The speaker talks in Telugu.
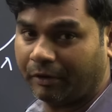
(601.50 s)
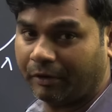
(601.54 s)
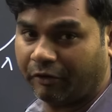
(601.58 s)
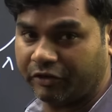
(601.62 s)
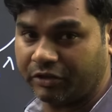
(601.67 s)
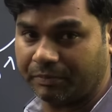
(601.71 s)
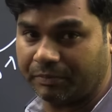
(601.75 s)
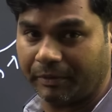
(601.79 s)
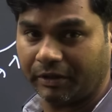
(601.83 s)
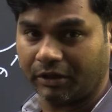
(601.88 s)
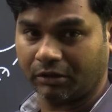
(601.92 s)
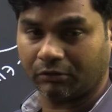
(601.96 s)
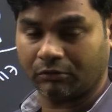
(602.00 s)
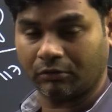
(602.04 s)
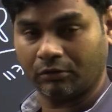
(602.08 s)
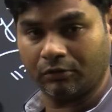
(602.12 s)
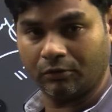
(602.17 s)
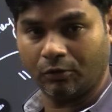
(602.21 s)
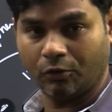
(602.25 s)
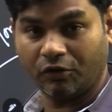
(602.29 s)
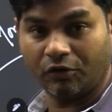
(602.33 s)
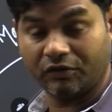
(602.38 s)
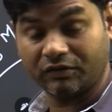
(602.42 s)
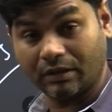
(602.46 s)

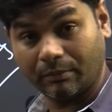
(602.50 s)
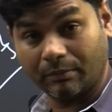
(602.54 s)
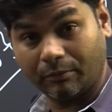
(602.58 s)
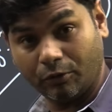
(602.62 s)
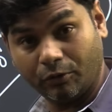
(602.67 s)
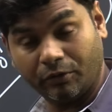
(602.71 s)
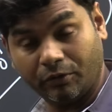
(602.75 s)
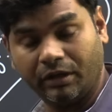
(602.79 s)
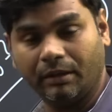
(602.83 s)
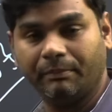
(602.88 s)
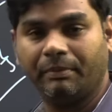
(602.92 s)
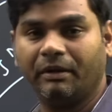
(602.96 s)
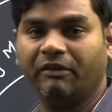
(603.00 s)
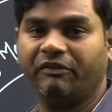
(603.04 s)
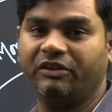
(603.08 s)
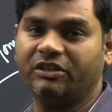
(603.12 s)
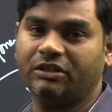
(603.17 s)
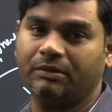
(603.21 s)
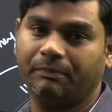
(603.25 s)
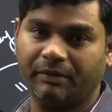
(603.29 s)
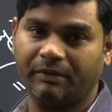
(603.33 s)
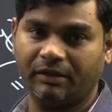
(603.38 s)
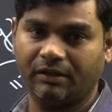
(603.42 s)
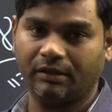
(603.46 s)
ప్రవేశపెట్టకూడదు లోక్సభలోనే
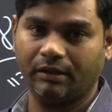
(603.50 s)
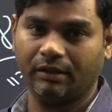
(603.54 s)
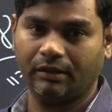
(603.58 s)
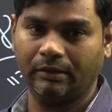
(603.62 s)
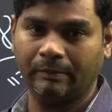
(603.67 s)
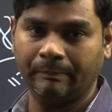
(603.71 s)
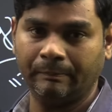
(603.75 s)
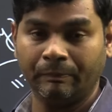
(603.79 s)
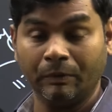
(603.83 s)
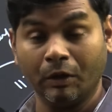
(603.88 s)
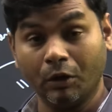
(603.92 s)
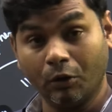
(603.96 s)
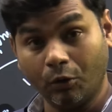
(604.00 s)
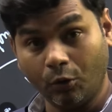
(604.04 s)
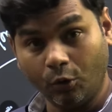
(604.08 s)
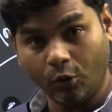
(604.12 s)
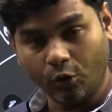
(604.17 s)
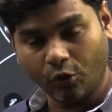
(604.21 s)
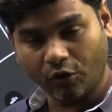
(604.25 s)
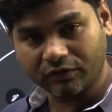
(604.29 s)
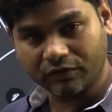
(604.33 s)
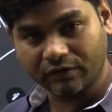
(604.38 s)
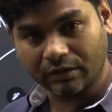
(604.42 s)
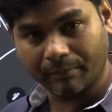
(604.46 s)
ప్రవేశపెట్టాలి
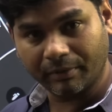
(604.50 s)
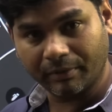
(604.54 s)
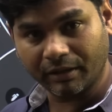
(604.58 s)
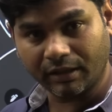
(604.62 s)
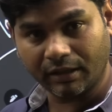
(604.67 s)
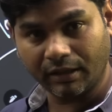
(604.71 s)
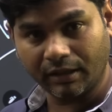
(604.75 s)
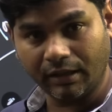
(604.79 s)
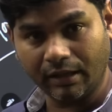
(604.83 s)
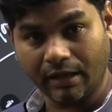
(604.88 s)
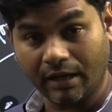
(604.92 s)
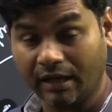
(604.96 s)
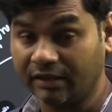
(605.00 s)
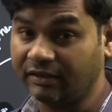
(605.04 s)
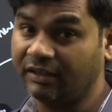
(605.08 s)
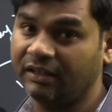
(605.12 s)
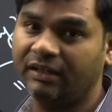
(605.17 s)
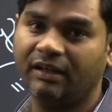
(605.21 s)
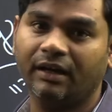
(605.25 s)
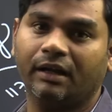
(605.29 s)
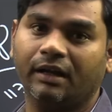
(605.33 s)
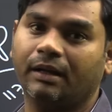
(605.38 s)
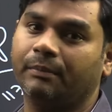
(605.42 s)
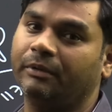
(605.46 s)
లోక్సభకి
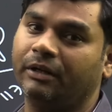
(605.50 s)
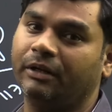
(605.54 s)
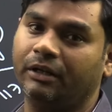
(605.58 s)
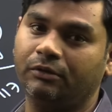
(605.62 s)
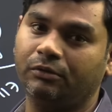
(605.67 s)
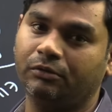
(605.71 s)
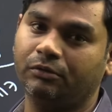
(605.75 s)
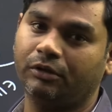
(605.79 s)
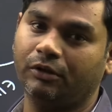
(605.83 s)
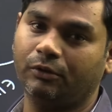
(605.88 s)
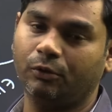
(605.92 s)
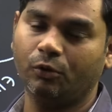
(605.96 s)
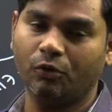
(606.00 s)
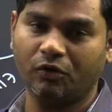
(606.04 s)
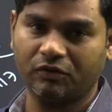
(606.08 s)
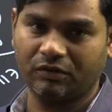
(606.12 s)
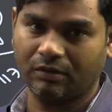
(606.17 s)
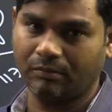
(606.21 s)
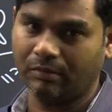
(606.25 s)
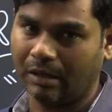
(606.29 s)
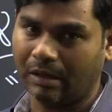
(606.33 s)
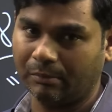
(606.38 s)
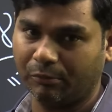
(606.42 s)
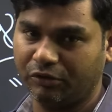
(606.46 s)
అధికారం అనేది ఉంటుంది
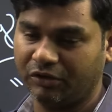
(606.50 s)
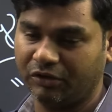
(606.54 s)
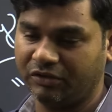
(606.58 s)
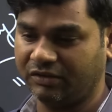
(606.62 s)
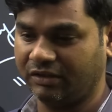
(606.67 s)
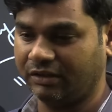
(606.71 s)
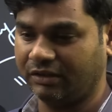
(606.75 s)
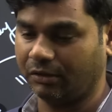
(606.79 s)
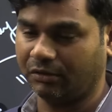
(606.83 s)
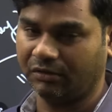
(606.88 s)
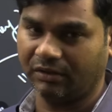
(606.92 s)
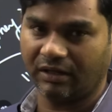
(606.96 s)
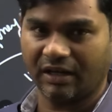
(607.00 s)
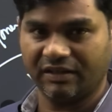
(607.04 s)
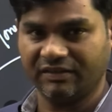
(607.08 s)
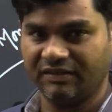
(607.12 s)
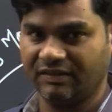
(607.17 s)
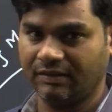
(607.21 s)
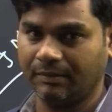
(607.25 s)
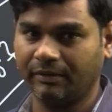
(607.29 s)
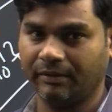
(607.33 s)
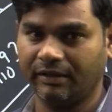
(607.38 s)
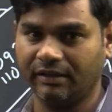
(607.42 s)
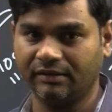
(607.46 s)
లోక్సభ ఆమోదించిన తర్వాత
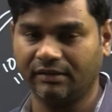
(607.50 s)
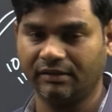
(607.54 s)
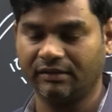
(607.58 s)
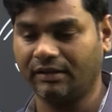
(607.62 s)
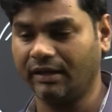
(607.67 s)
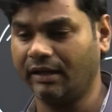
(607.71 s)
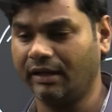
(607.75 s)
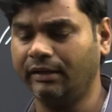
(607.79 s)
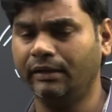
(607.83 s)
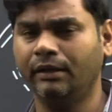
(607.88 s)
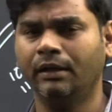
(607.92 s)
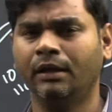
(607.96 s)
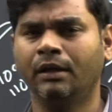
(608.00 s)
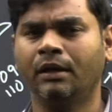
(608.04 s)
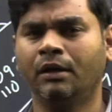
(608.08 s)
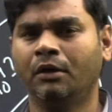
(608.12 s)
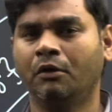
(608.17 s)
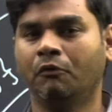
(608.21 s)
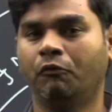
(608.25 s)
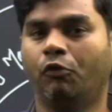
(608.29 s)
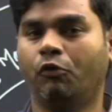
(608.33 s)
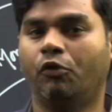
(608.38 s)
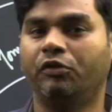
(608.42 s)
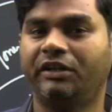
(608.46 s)
రాజ్యసభకి వెళ్తుంది కానీ
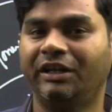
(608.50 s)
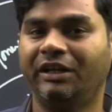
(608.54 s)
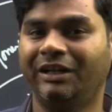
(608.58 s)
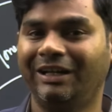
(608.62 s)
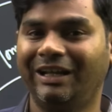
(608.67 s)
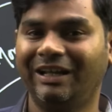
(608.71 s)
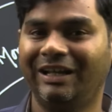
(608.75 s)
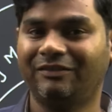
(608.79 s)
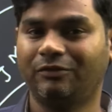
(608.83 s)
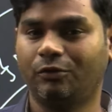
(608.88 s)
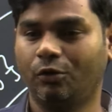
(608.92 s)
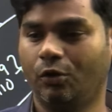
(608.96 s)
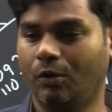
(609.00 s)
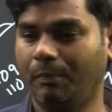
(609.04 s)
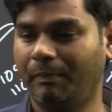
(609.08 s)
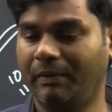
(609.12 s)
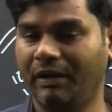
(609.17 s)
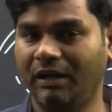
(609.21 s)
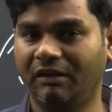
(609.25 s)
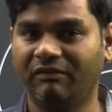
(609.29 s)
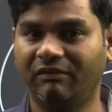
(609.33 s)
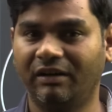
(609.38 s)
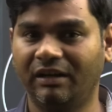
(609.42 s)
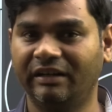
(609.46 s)
ఫోర్టీన్ డేస్
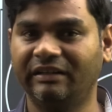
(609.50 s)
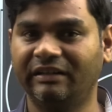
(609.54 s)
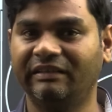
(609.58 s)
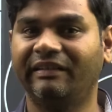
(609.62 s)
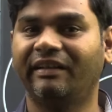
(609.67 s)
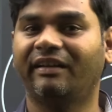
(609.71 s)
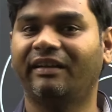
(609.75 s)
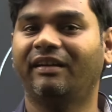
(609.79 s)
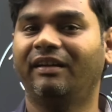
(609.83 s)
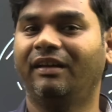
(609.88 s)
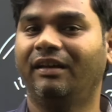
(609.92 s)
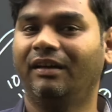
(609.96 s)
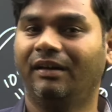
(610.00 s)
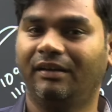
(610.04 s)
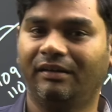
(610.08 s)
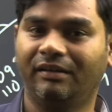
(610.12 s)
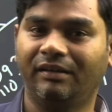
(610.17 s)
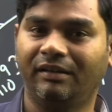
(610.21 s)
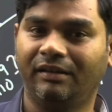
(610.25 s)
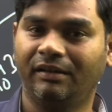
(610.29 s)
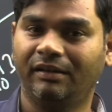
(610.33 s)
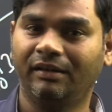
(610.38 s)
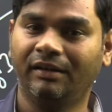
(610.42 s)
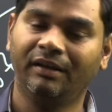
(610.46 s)
లోపల వాళ్ళ
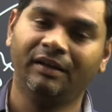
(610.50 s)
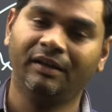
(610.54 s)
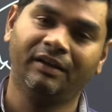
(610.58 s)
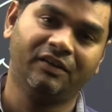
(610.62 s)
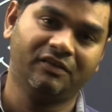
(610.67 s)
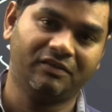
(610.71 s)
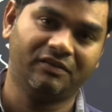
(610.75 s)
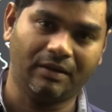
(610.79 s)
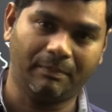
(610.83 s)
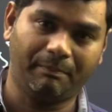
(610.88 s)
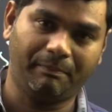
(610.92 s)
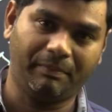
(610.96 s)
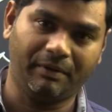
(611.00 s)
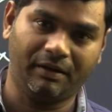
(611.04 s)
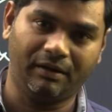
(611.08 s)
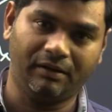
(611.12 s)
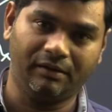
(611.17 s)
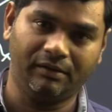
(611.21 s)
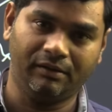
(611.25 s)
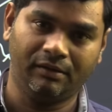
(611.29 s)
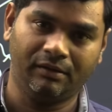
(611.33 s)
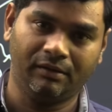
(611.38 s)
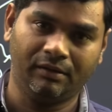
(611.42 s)
నిర్ణయాన్ని చెప్పాలి